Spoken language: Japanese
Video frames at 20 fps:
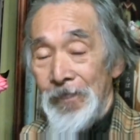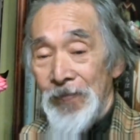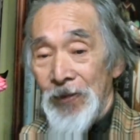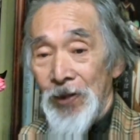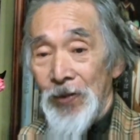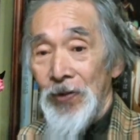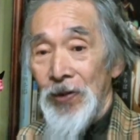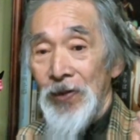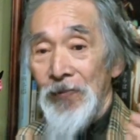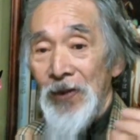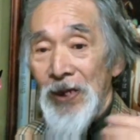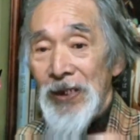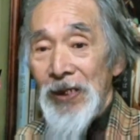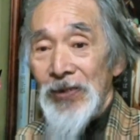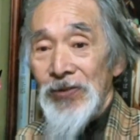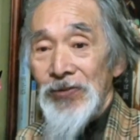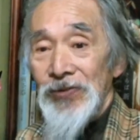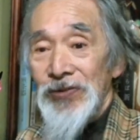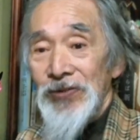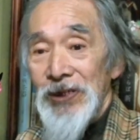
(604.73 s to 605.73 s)
でこれわ
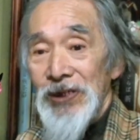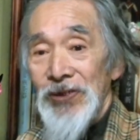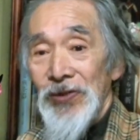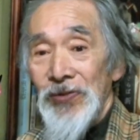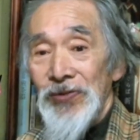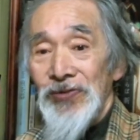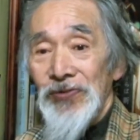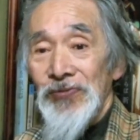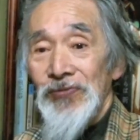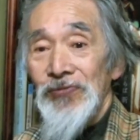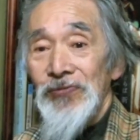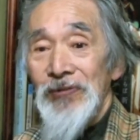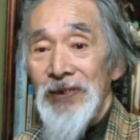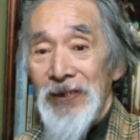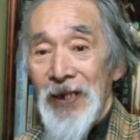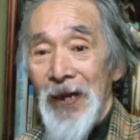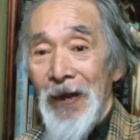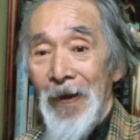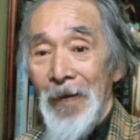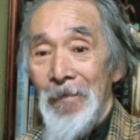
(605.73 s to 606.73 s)
ざと隙を作っ
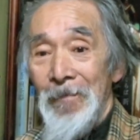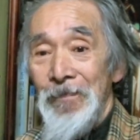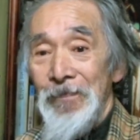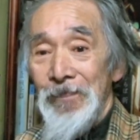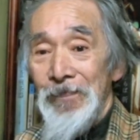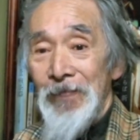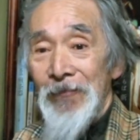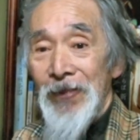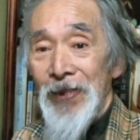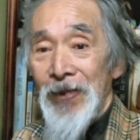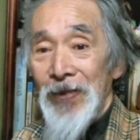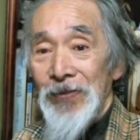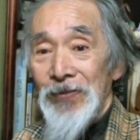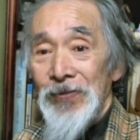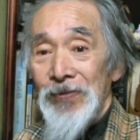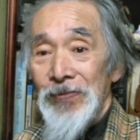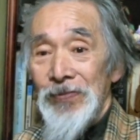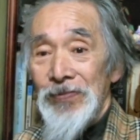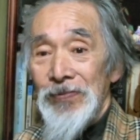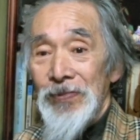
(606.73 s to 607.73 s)
て
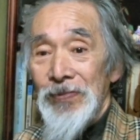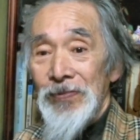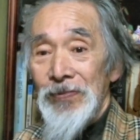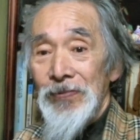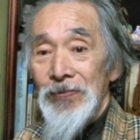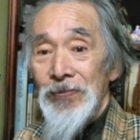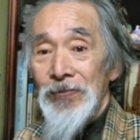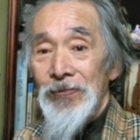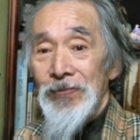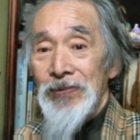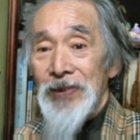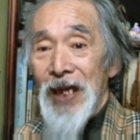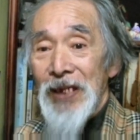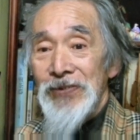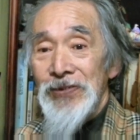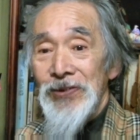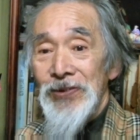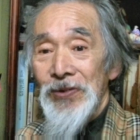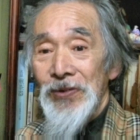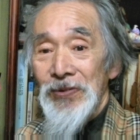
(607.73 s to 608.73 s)
打た
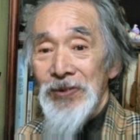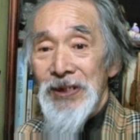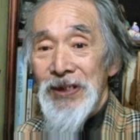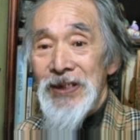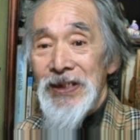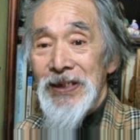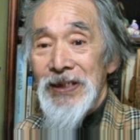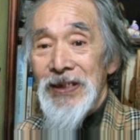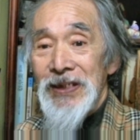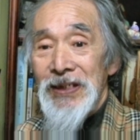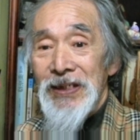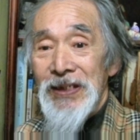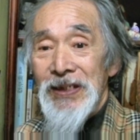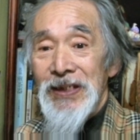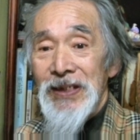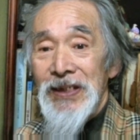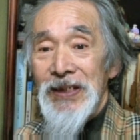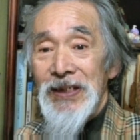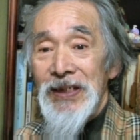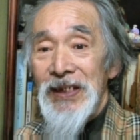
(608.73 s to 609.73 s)
すように
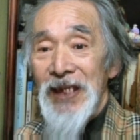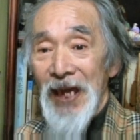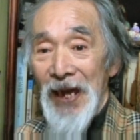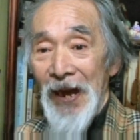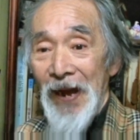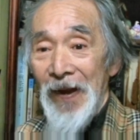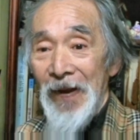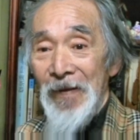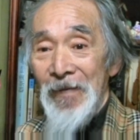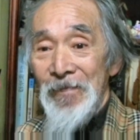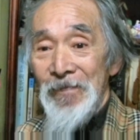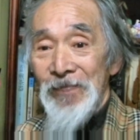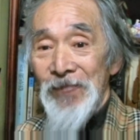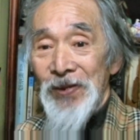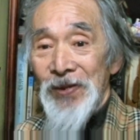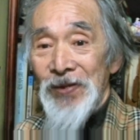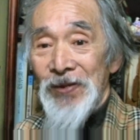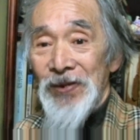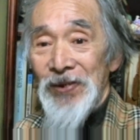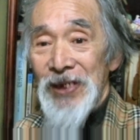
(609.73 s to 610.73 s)
して、
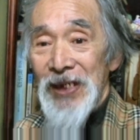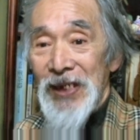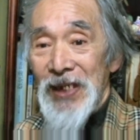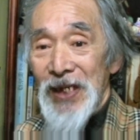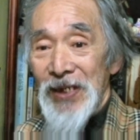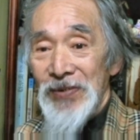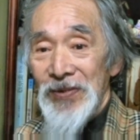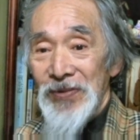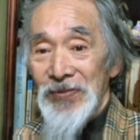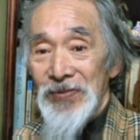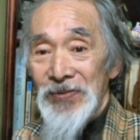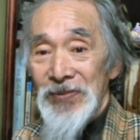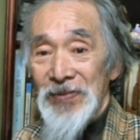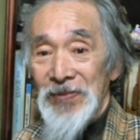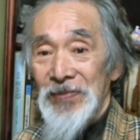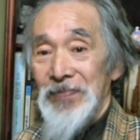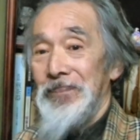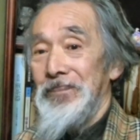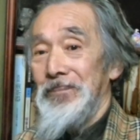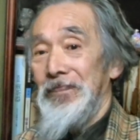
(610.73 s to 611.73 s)
それで結
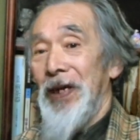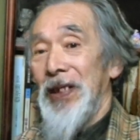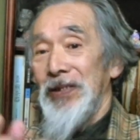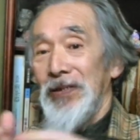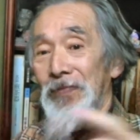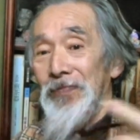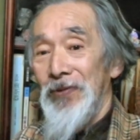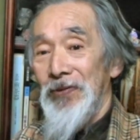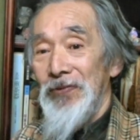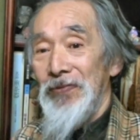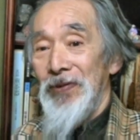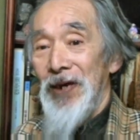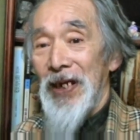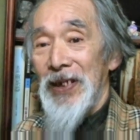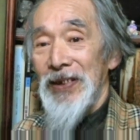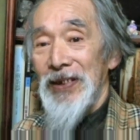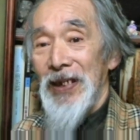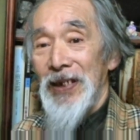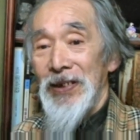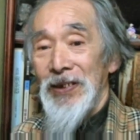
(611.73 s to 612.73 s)
局パッと門開
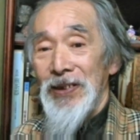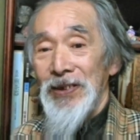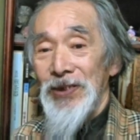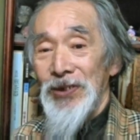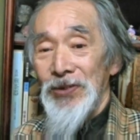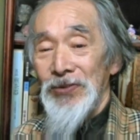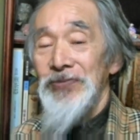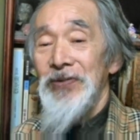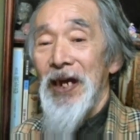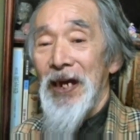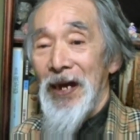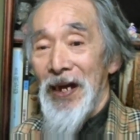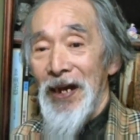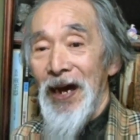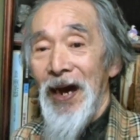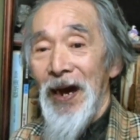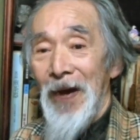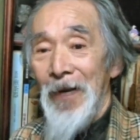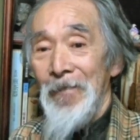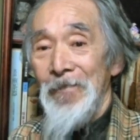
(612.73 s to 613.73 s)
けた夜やか
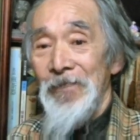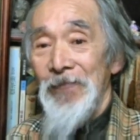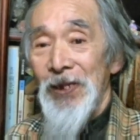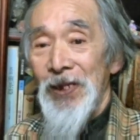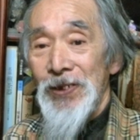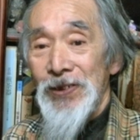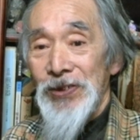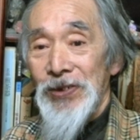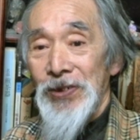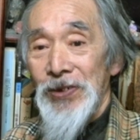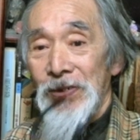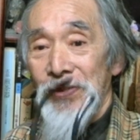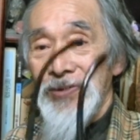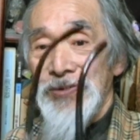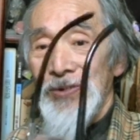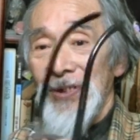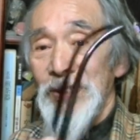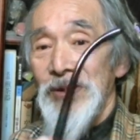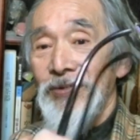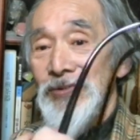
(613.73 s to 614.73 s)
らそれを
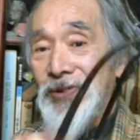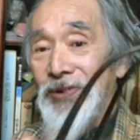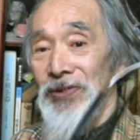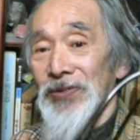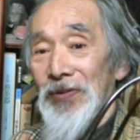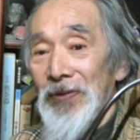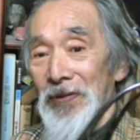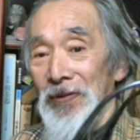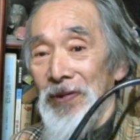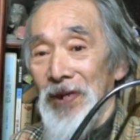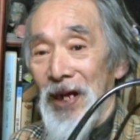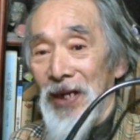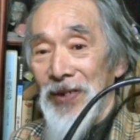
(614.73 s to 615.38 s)
次々と